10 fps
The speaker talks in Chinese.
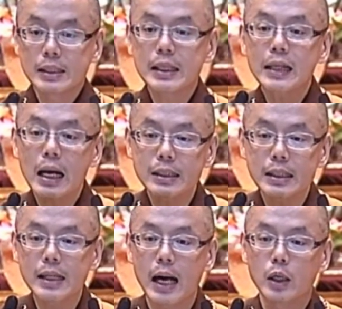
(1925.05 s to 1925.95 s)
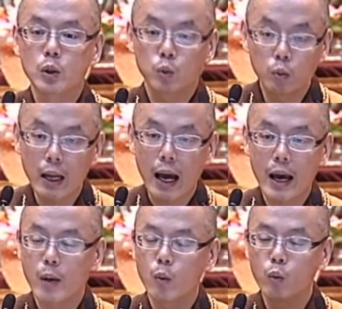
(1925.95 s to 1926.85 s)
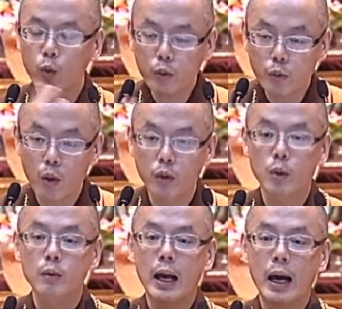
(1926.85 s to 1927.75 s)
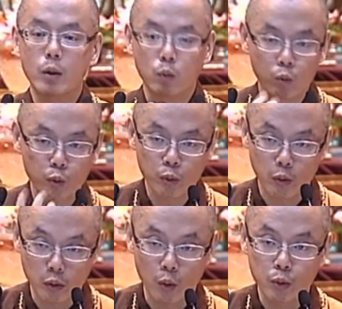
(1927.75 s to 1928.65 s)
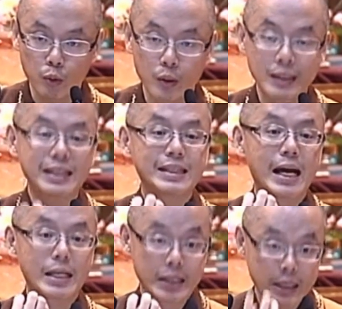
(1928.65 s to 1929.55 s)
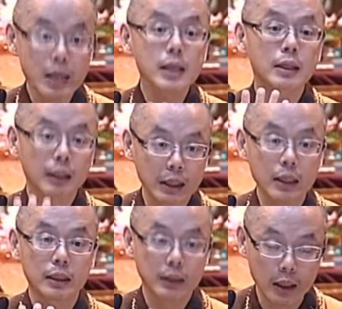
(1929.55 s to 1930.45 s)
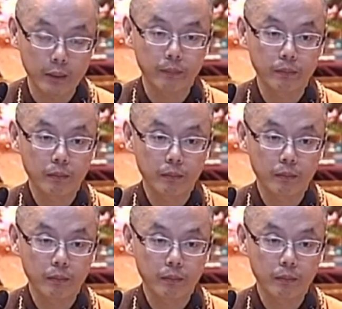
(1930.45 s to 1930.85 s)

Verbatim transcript: 金刚经》讲如来无所从来，无所从去，是讲圣义谛，